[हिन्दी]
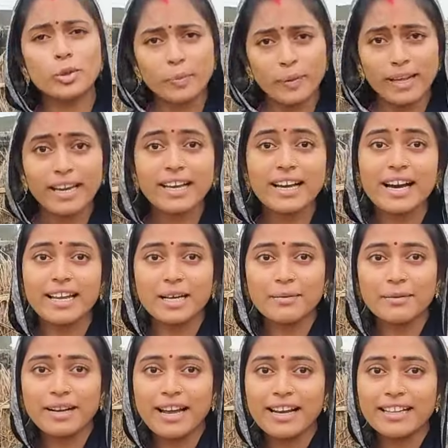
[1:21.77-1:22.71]
तो पहले
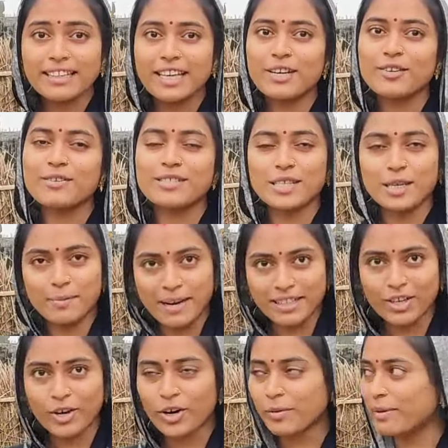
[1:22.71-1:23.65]
खाना बना लेते हैं उसके
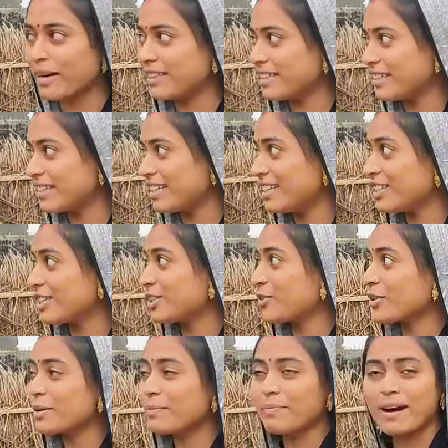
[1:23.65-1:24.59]
बाद और बातें करेंगे
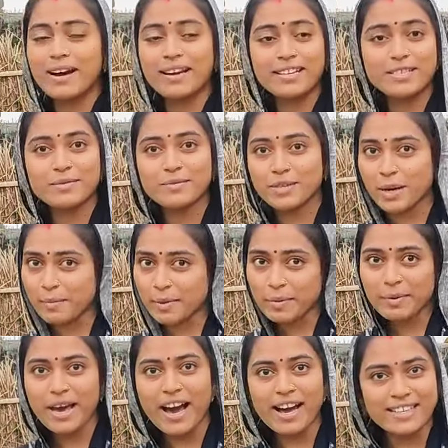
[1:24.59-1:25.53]
क्योंकि बारिश
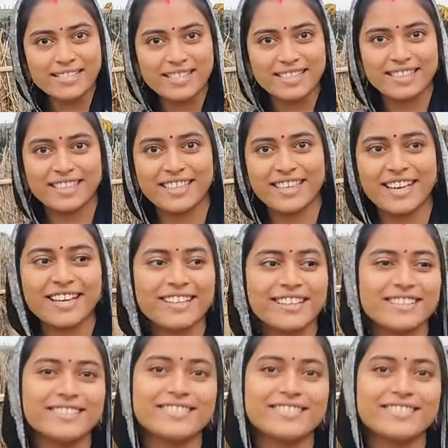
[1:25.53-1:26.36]
कभी भी आ सकती है